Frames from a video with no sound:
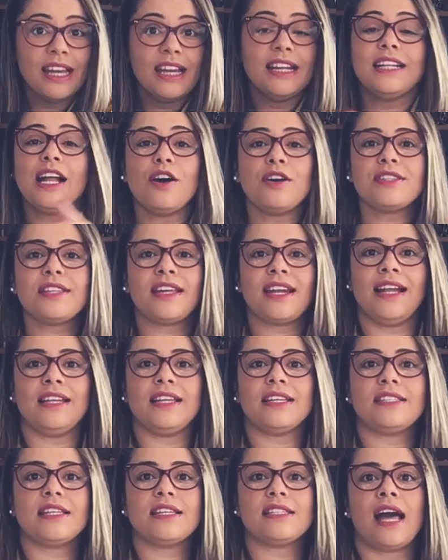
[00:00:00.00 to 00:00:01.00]
Não será
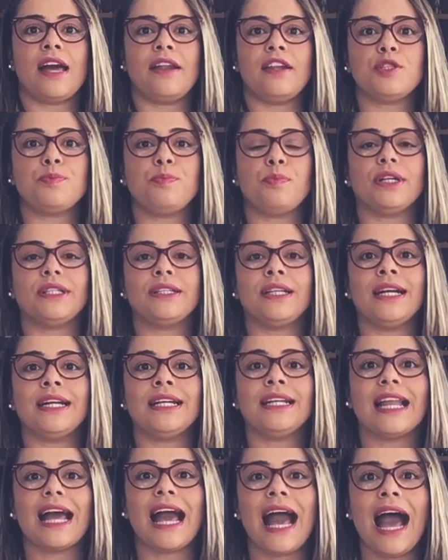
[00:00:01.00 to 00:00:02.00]
necessário
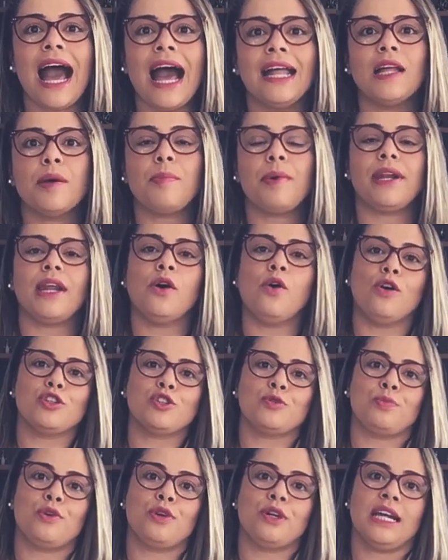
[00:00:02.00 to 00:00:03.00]
exportar nada para
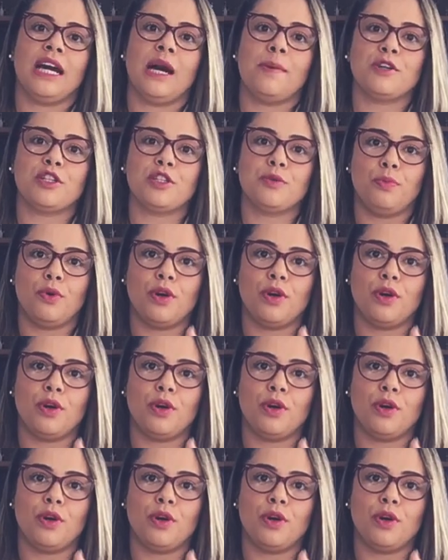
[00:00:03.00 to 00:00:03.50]
outros programas,